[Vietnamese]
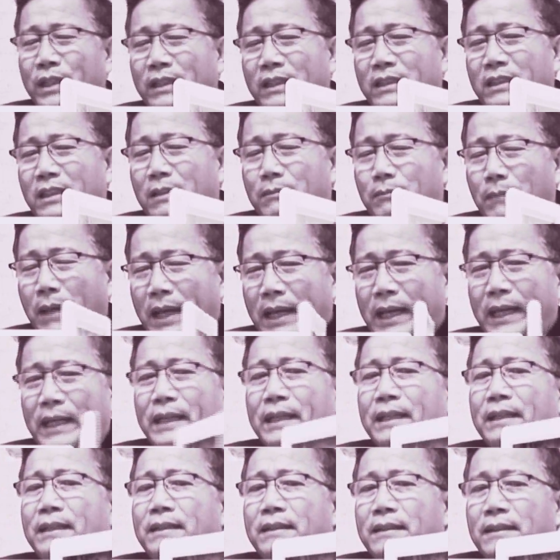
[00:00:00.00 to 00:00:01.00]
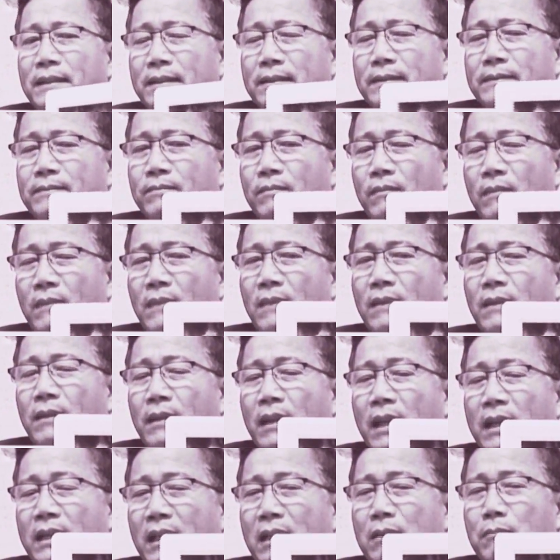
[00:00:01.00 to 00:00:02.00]
hiện ra trên mây
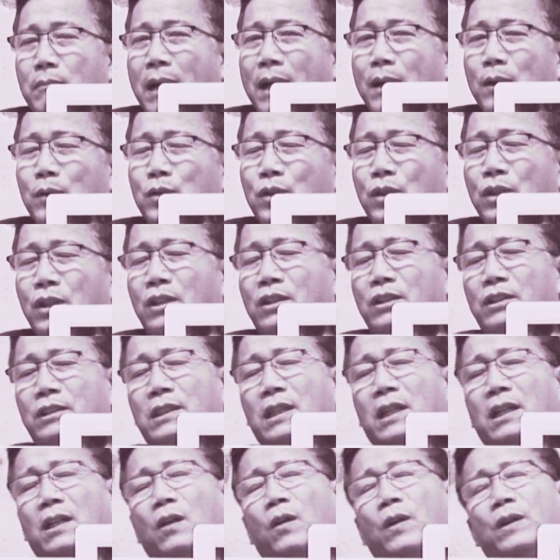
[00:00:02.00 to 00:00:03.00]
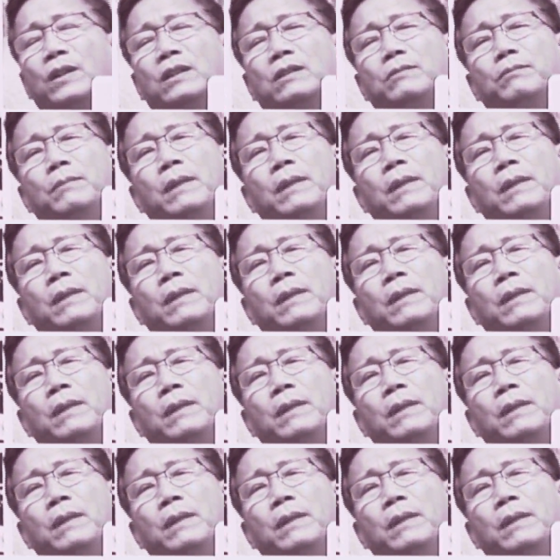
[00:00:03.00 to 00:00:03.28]
để cảnh báo cho nhân loại được